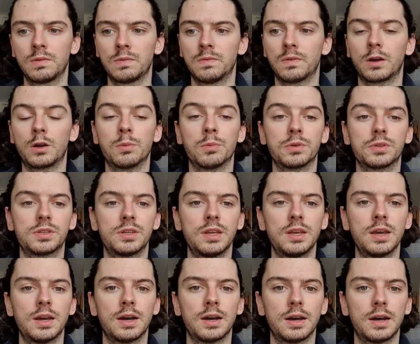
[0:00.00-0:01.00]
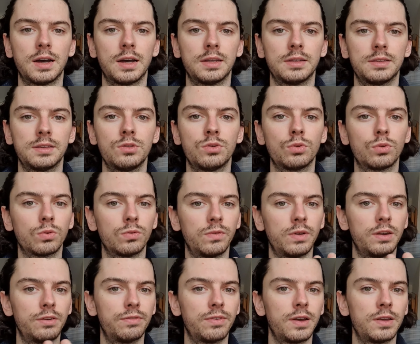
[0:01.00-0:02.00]
il va commencer à, essayer de trouver
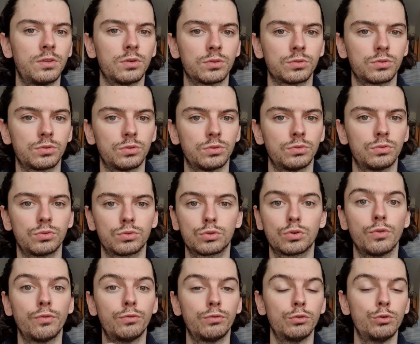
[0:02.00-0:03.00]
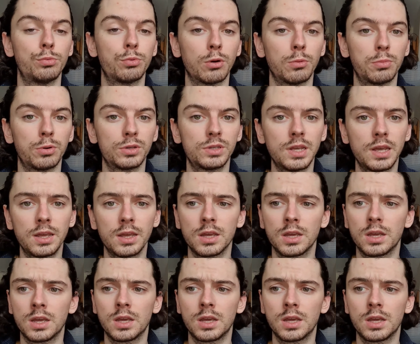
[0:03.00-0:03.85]
les failles dans ce que vous lui proposez,